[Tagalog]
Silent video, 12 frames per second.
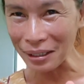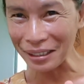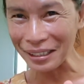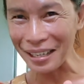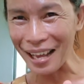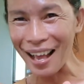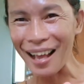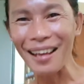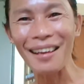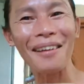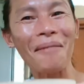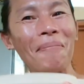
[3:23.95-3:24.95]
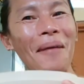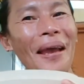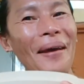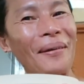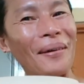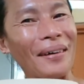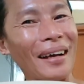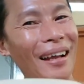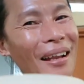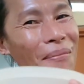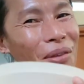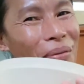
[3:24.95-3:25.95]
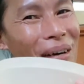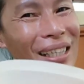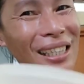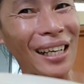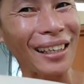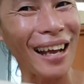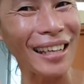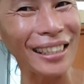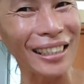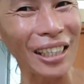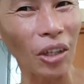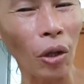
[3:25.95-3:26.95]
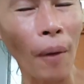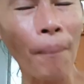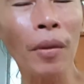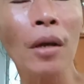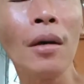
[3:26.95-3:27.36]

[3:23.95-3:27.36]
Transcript: sila. Pero, alam niyo ba guys, ang lasa nito?